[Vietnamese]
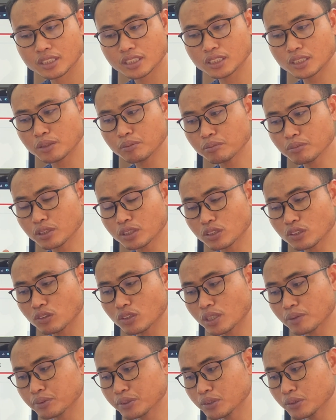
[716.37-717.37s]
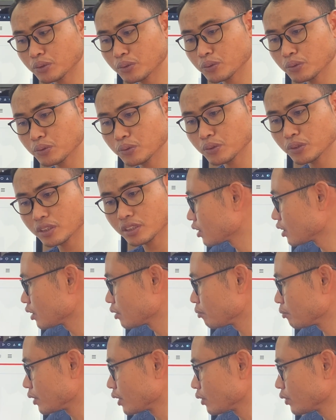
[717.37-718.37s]
nhóm có thọ su
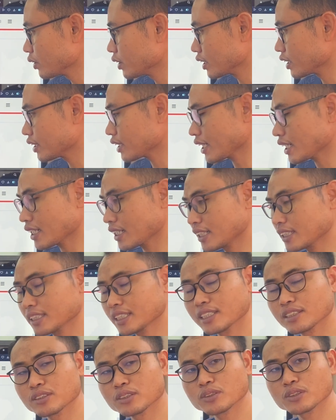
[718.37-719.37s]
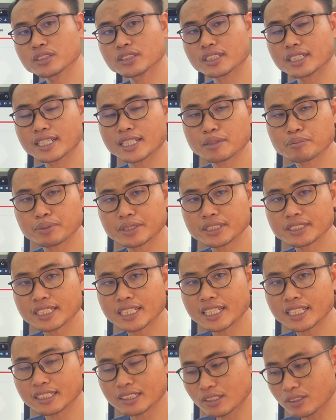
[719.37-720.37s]
mà nô chỉ ra này từ tuột sna bờ
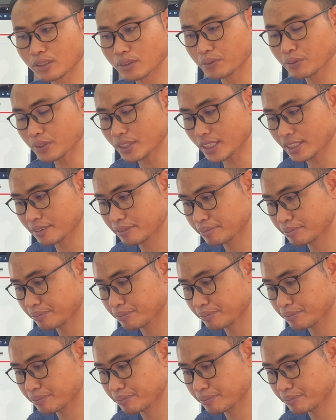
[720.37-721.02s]
sàn cổ vọt